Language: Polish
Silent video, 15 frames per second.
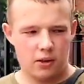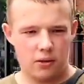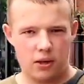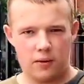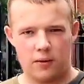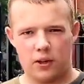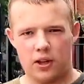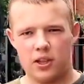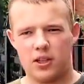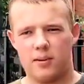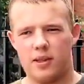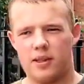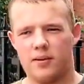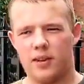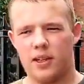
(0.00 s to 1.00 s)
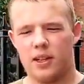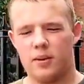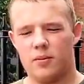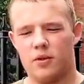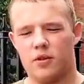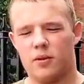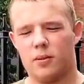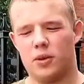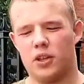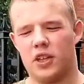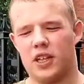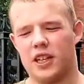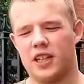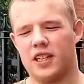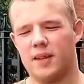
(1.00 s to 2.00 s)
których w okresie międzywojennym było w
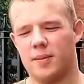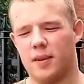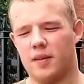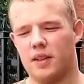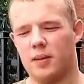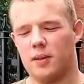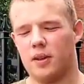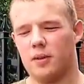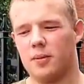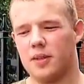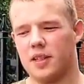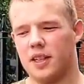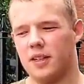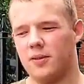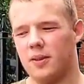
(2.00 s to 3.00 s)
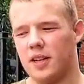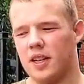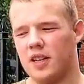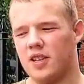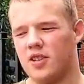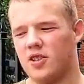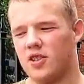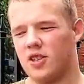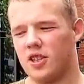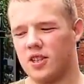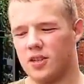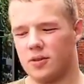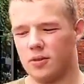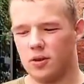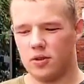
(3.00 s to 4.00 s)
obornikach naprawdę mało, bo zaledwie
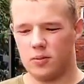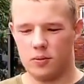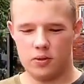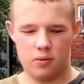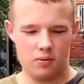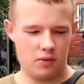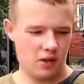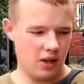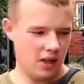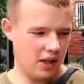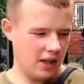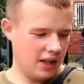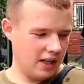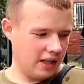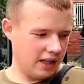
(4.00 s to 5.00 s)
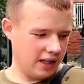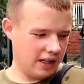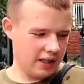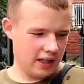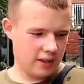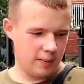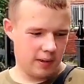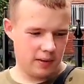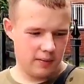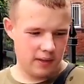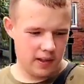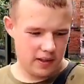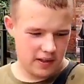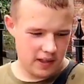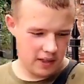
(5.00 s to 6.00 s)
48. Ale jednak
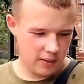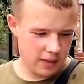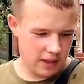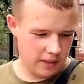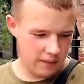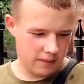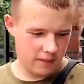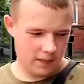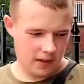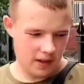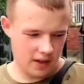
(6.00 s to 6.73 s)
parafia istniała